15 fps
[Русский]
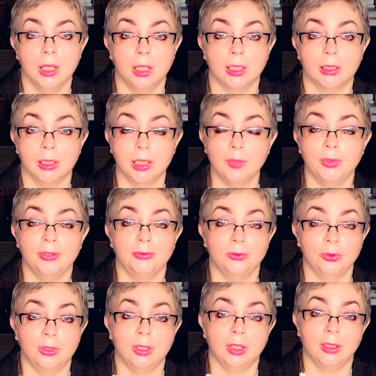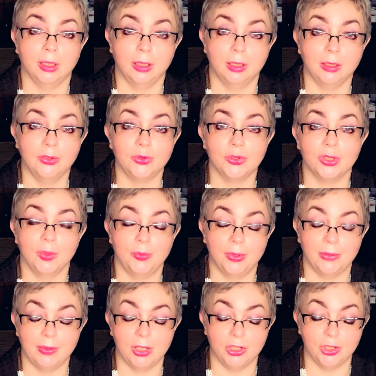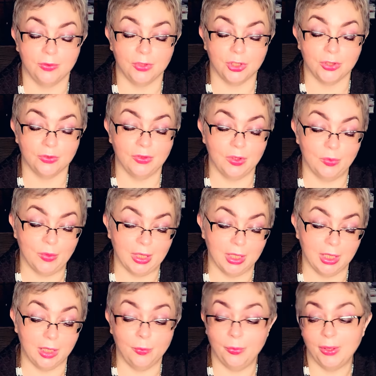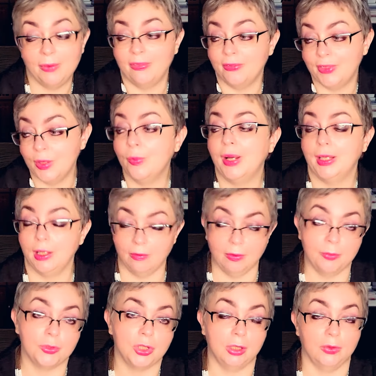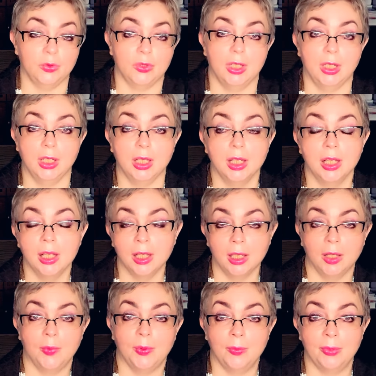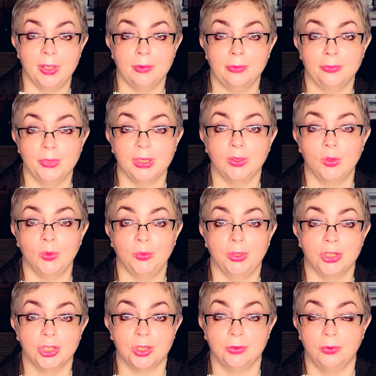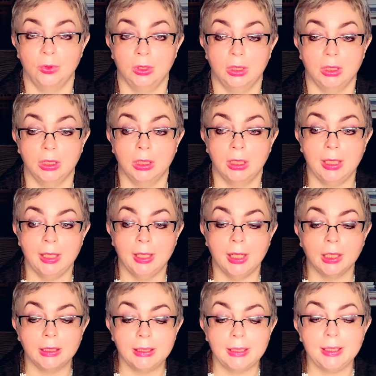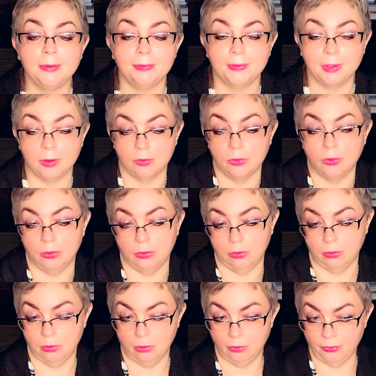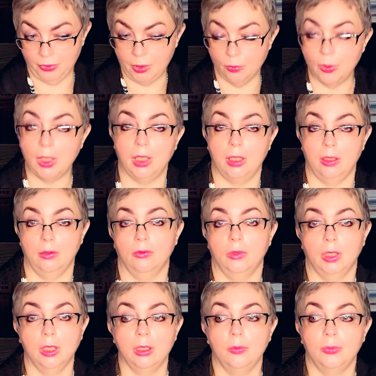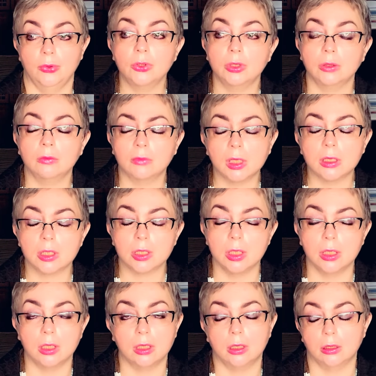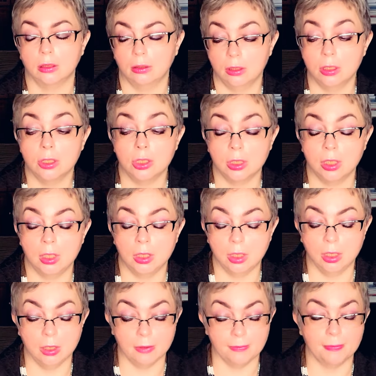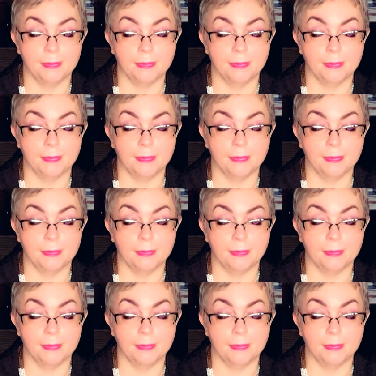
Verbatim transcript: А цель моего канала, друзья, привлечь ваше внимание, при внимание вообще людей к проблемам бездомных животных и к активному вниманию, да, не просто жалко, жалко,